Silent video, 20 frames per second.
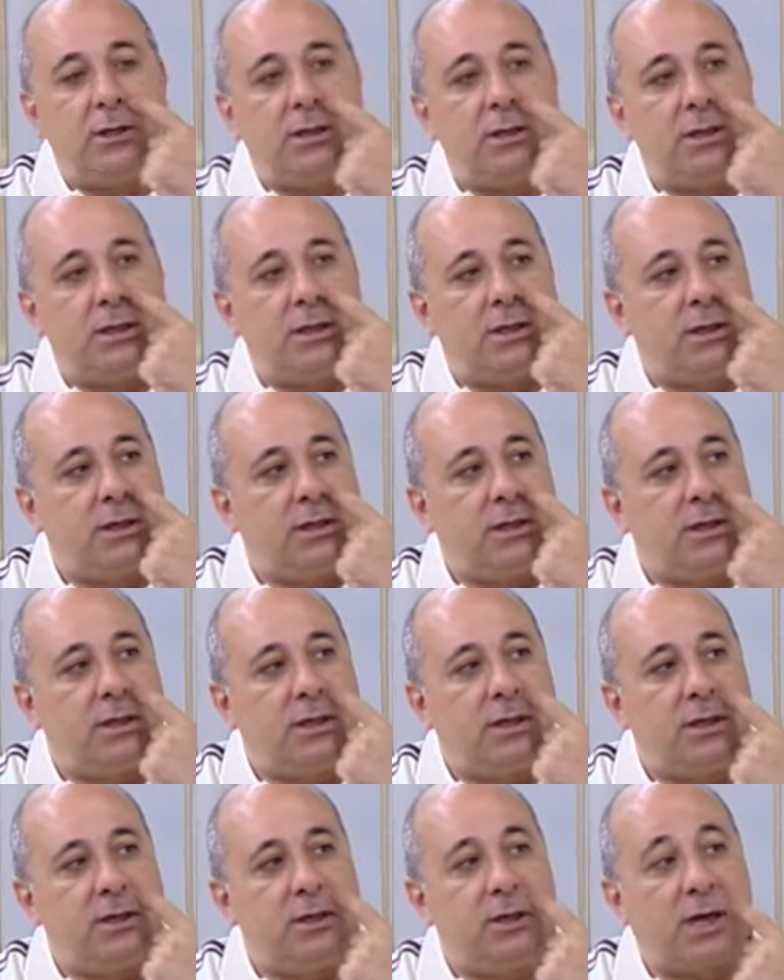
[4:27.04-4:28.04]

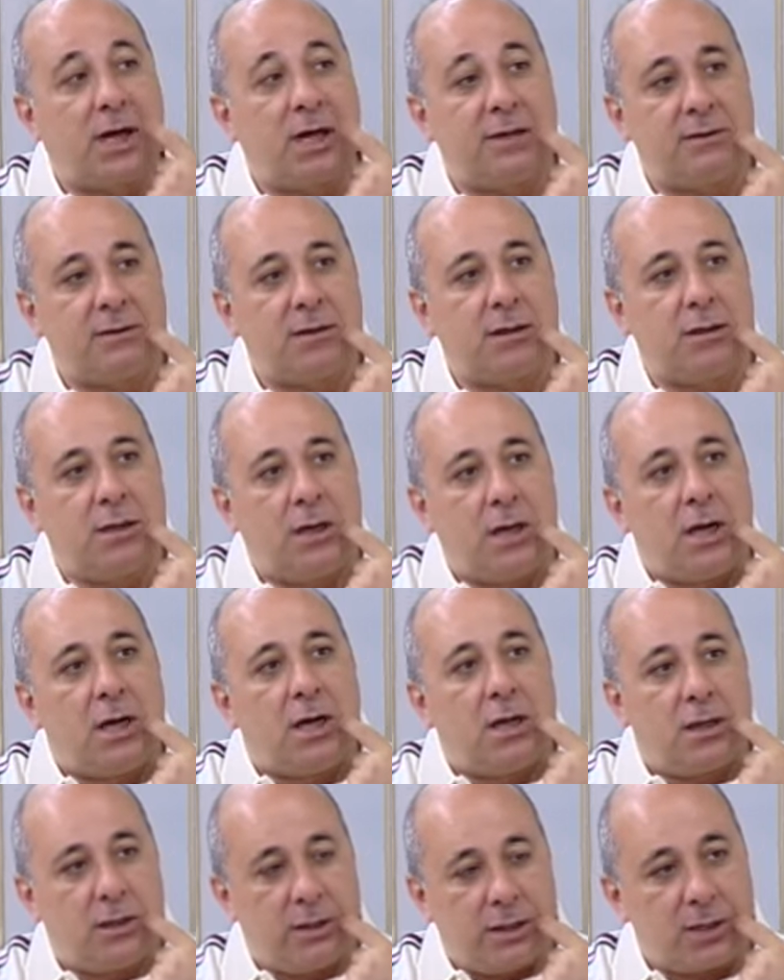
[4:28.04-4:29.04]
الخط
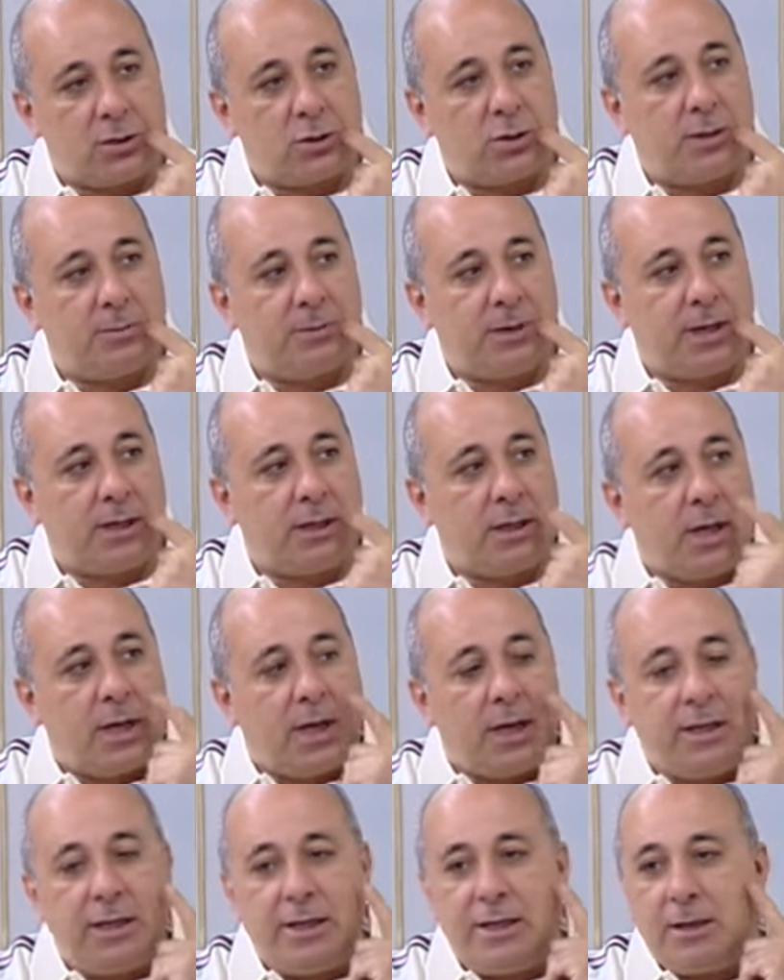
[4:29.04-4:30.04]
النازو الابيض
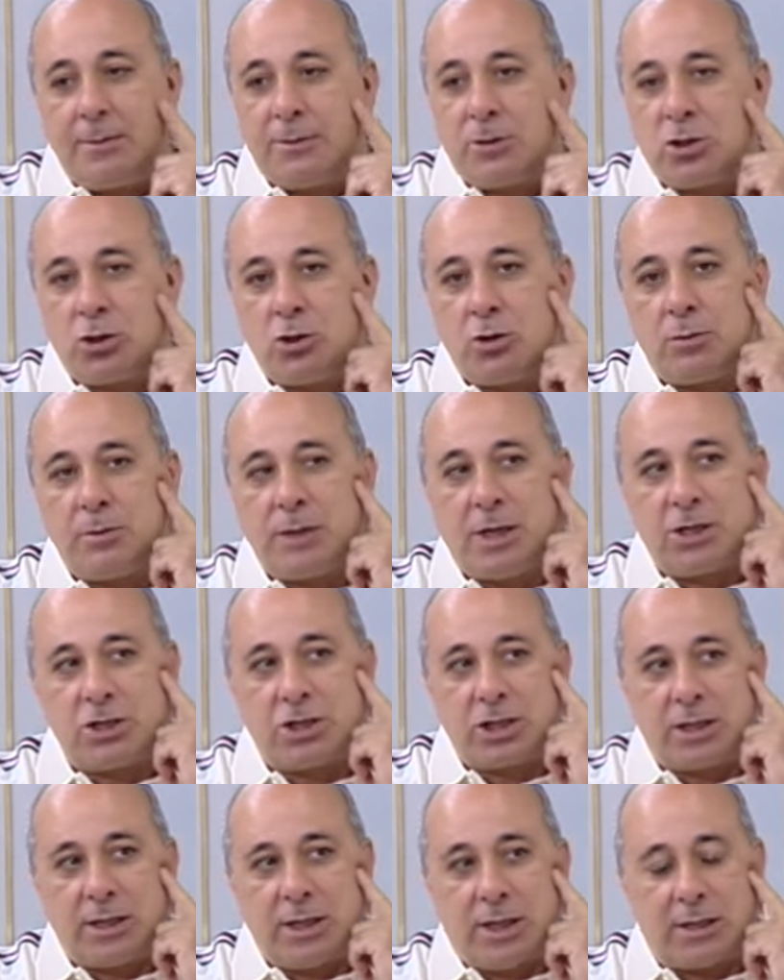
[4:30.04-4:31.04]
اللي هي بتشده
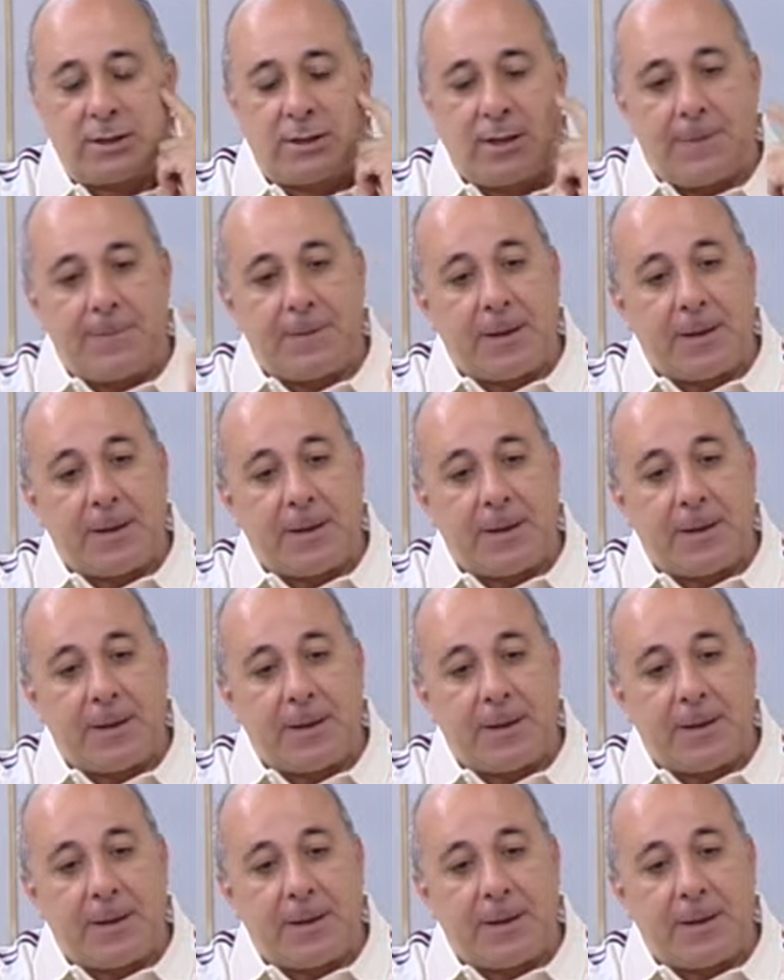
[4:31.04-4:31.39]
بهالشكل هذا